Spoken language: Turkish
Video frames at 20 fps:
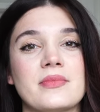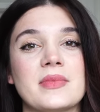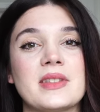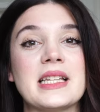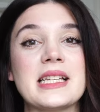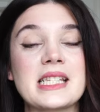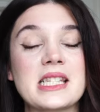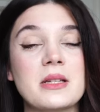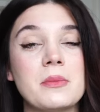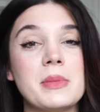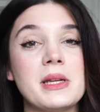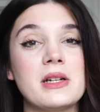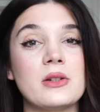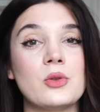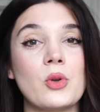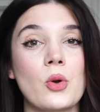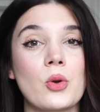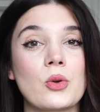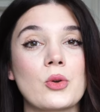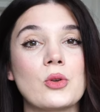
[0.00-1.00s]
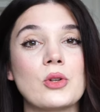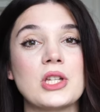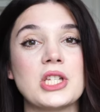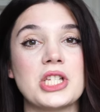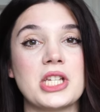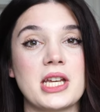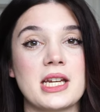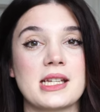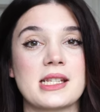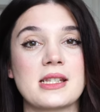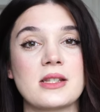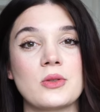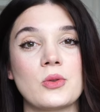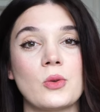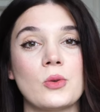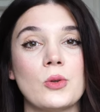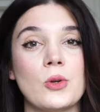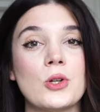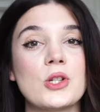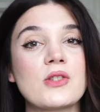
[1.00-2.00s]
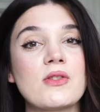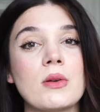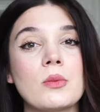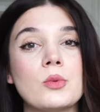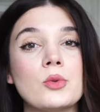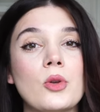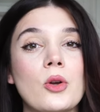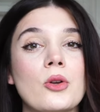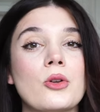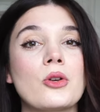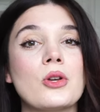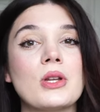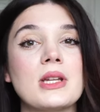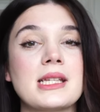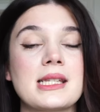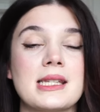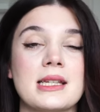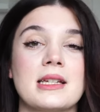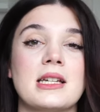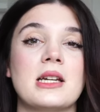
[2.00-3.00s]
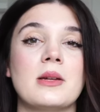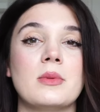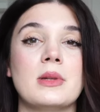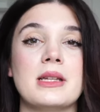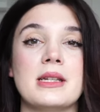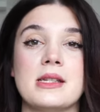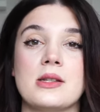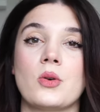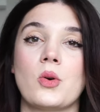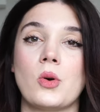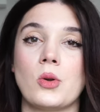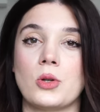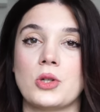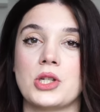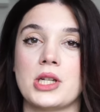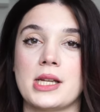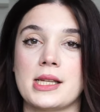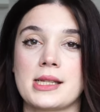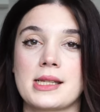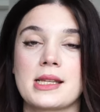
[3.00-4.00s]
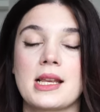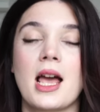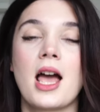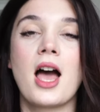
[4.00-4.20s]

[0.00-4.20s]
nasıl bir döngünün içerisinde oluyoruz ve bu döngüyü nasıl kırabiliriz konuşacağız.